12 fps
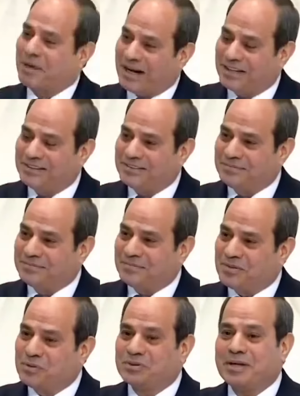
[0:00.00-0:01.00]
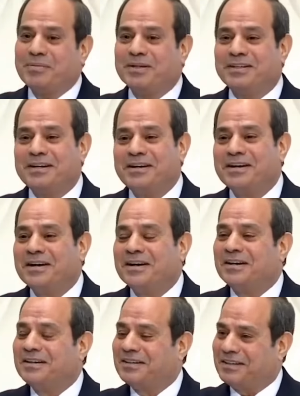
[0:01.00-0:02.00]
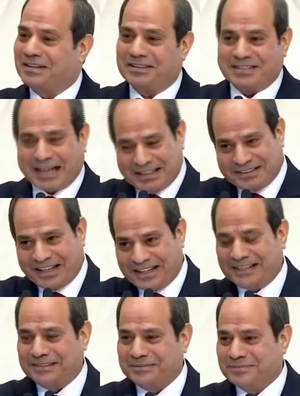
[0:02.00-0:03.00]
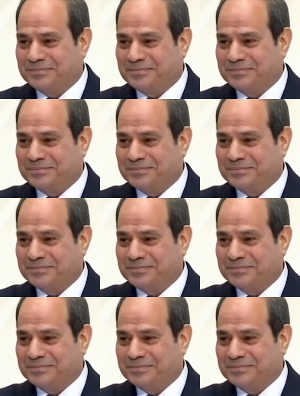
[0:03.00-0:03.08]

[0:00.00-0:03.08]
واحد والطبق ده ساعتها يعني